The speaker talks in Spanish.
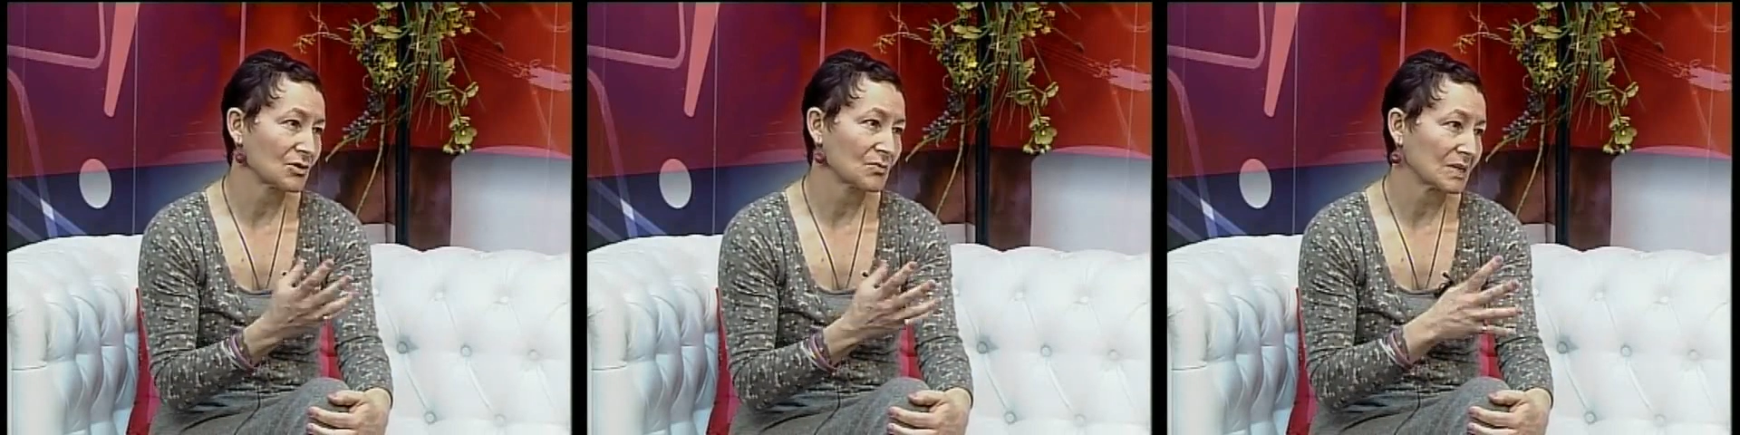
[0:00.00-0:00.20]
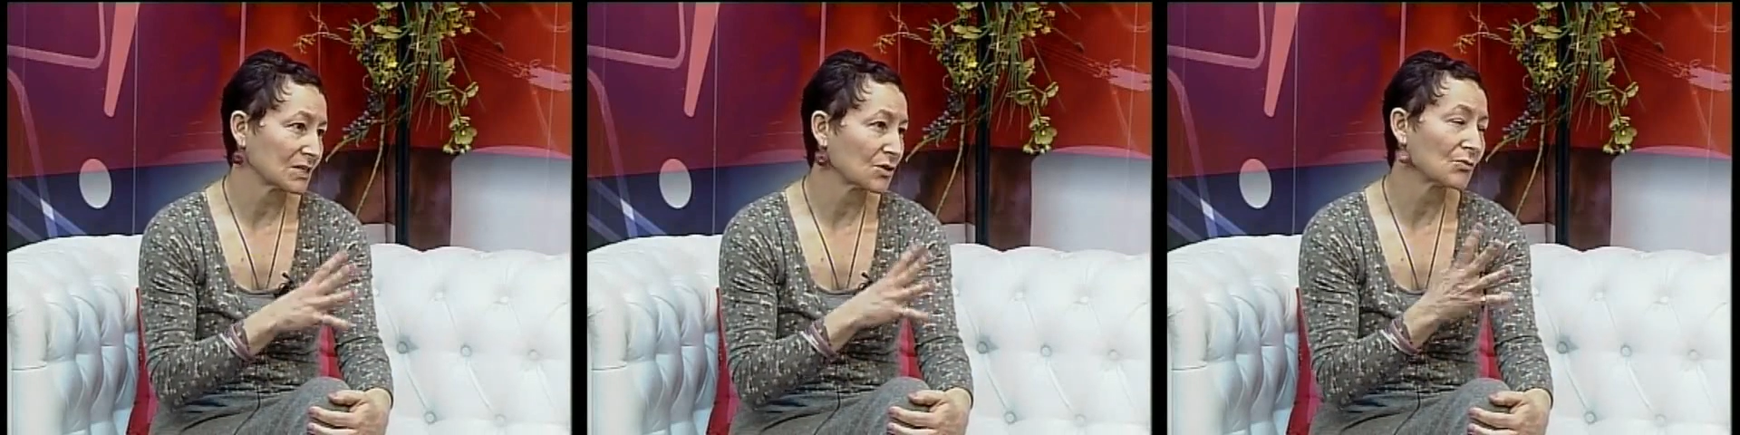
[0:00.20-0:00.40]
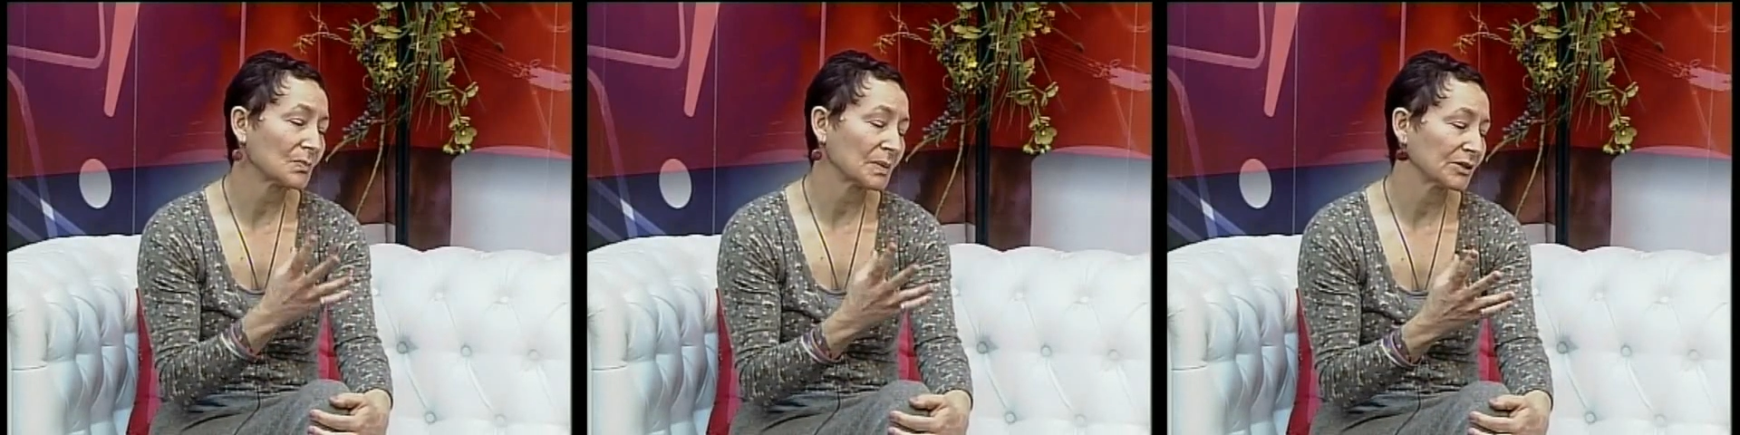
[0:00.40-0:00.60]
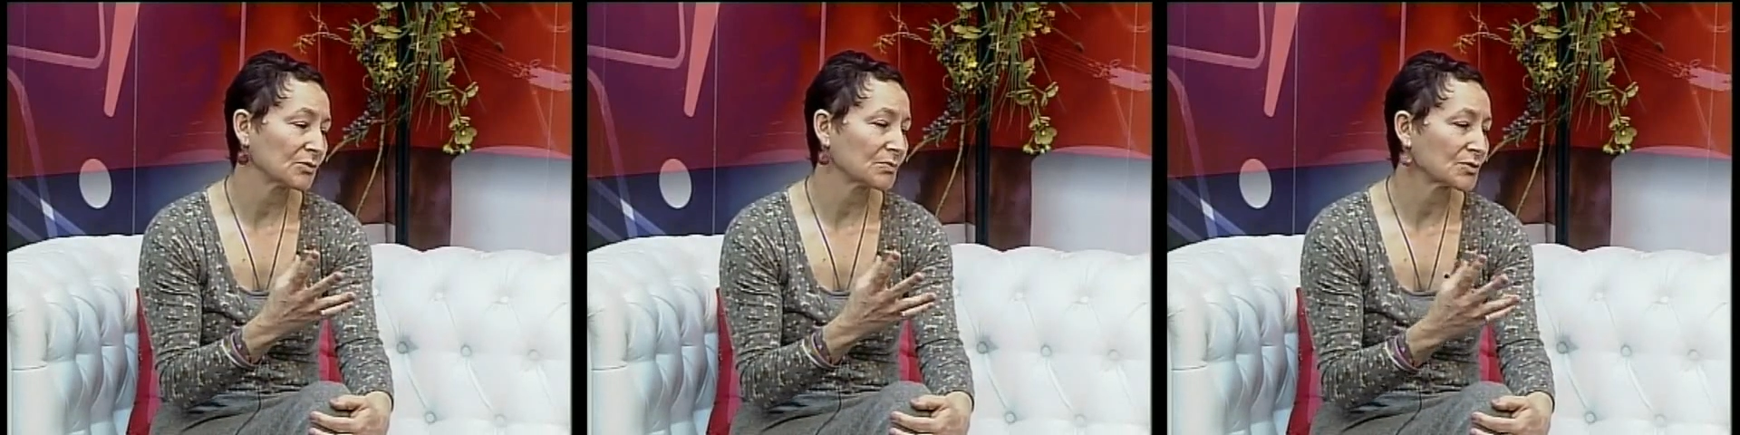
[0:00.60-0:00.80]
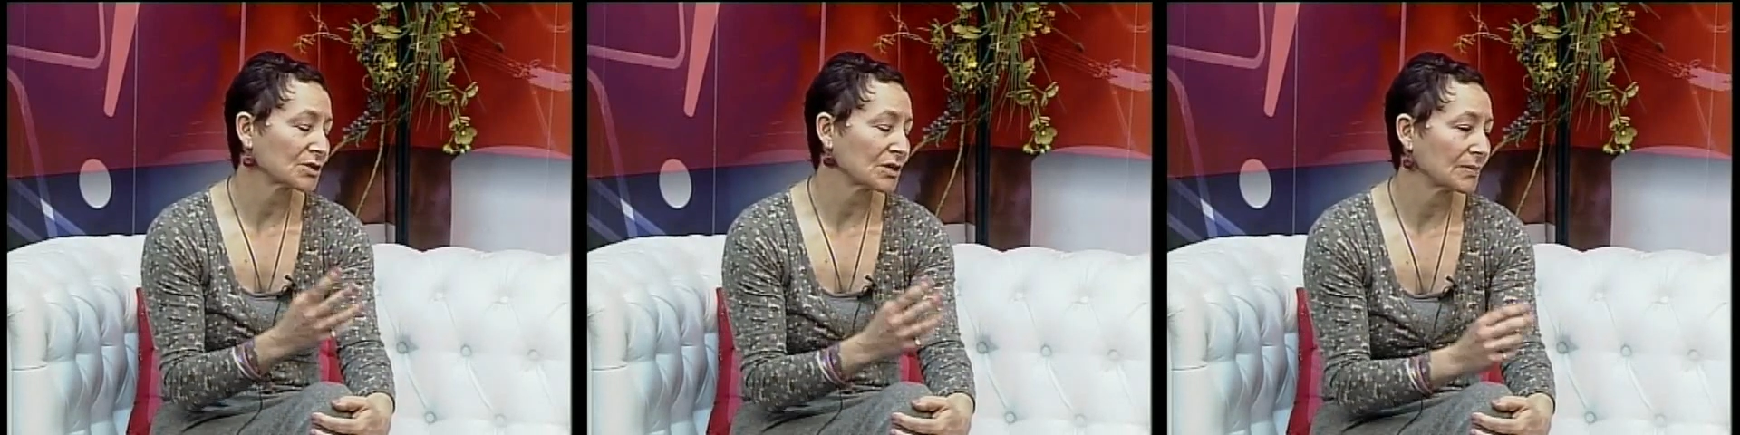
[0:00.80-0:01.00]
lo más
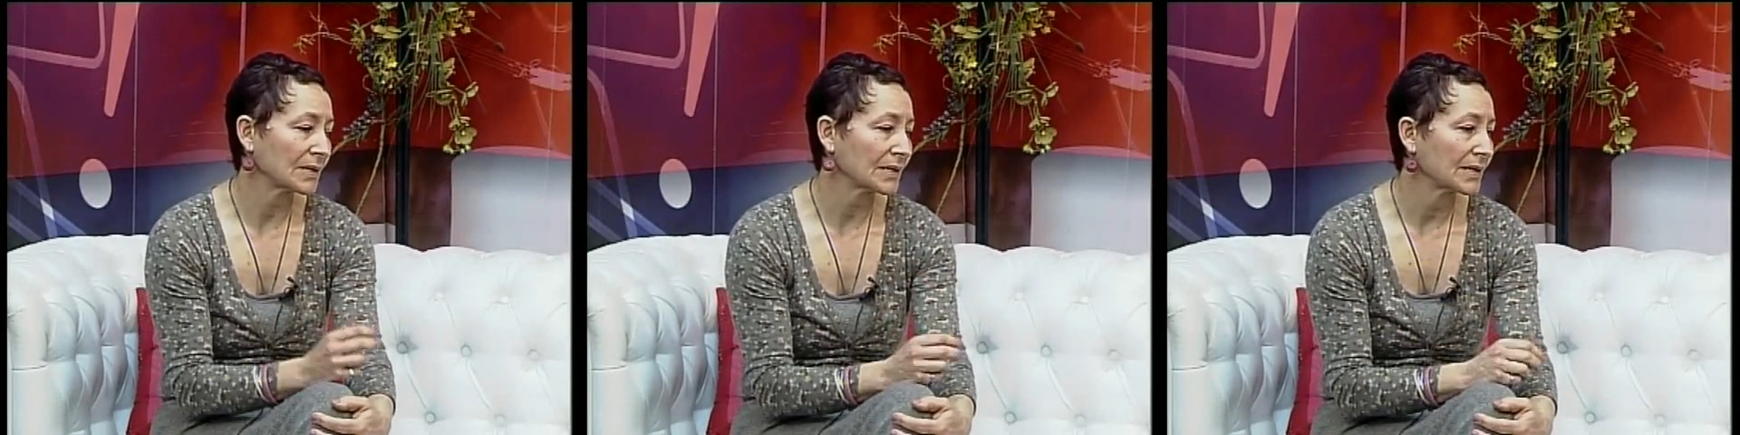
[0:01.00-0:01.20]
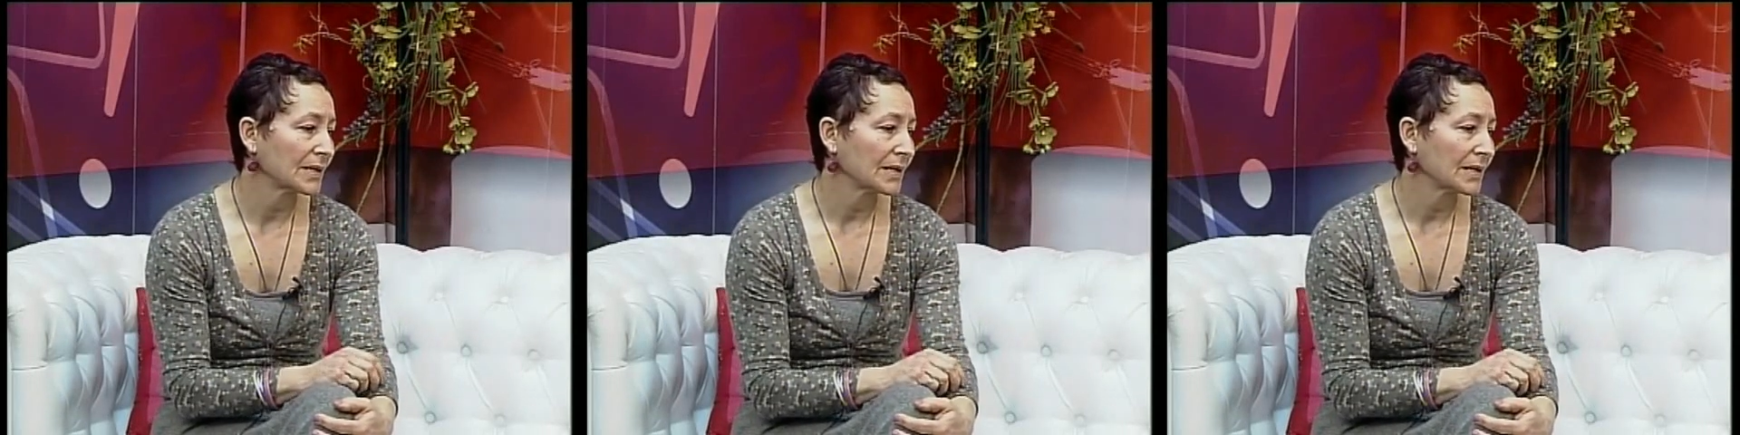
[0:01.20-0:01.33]
completo posible.